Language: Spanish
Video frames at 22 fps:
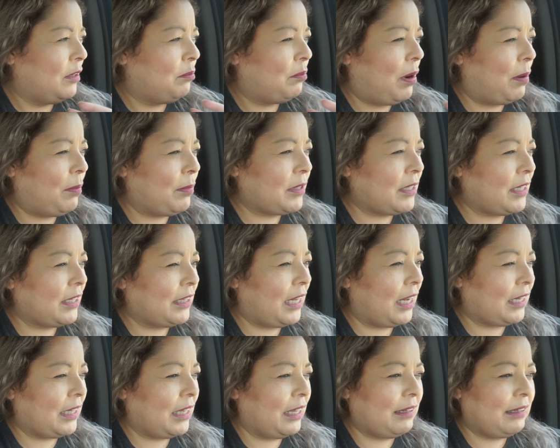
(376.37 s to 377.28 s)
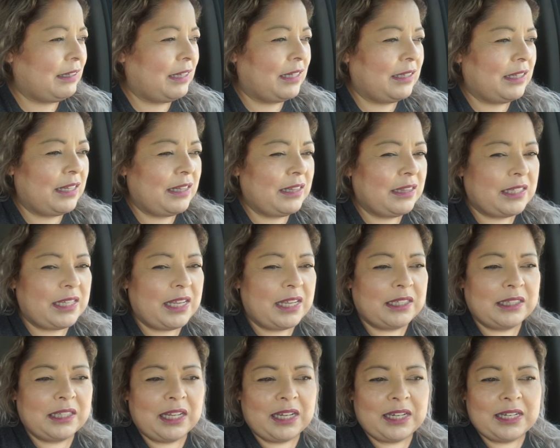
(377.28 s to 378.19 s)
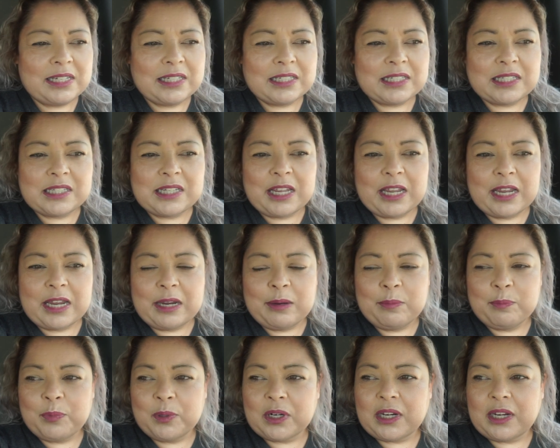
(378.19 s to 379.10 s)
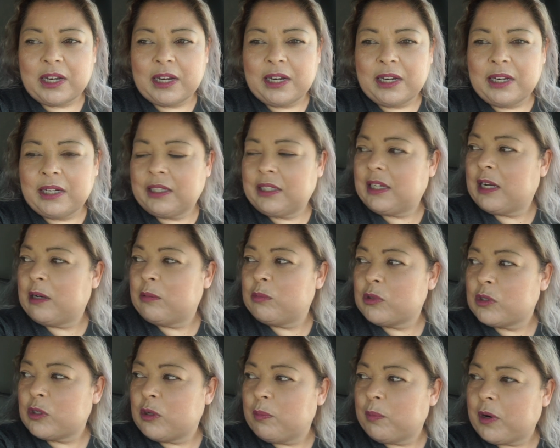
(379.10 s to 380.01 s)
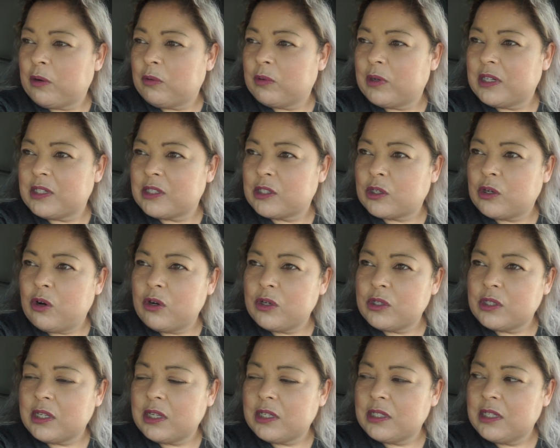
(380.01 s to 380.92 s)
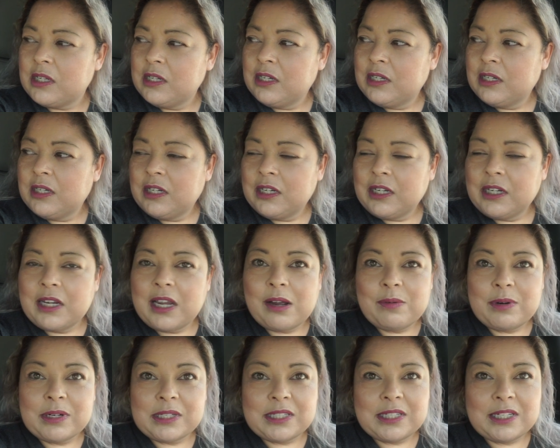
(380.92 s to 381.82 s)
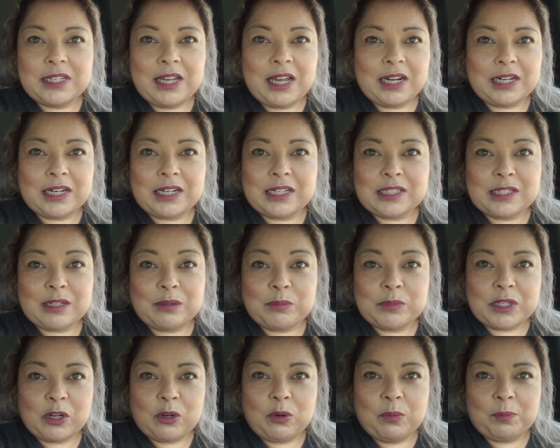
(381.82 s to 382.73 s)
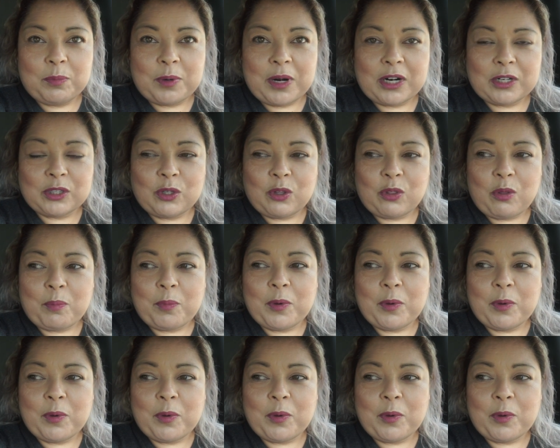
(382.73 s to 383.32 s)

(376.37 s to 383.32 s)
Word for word: Vamos a andar de tienda en tienda, este, porque queremos comprar unas cosas y a ver si alcanzamos a comprar todo.